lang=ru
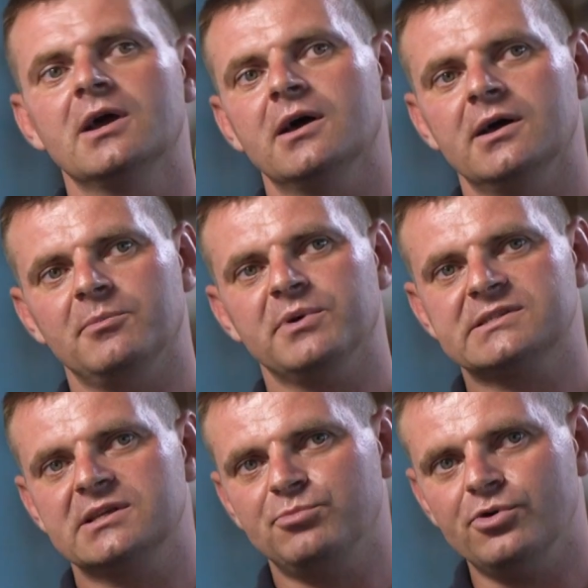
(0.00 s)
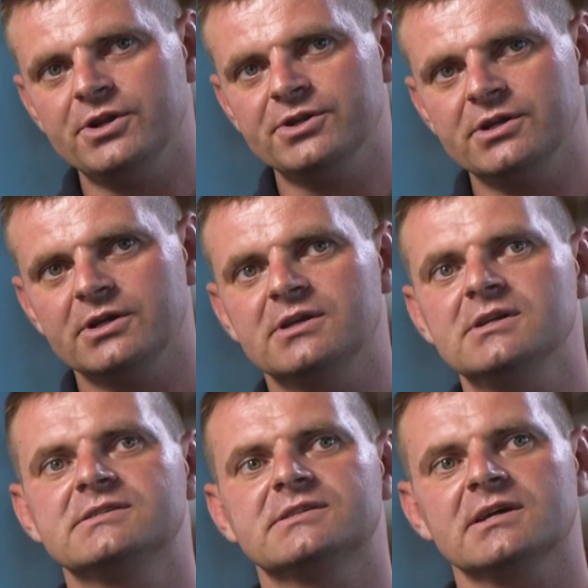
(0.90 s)
Э, баскетбольные
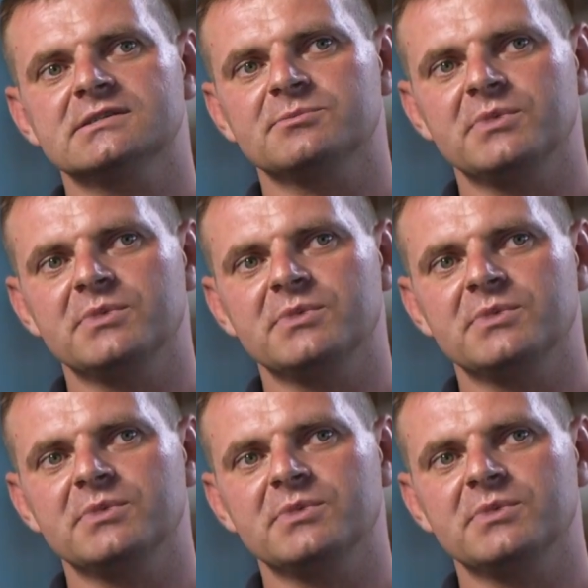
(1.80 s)
кильца с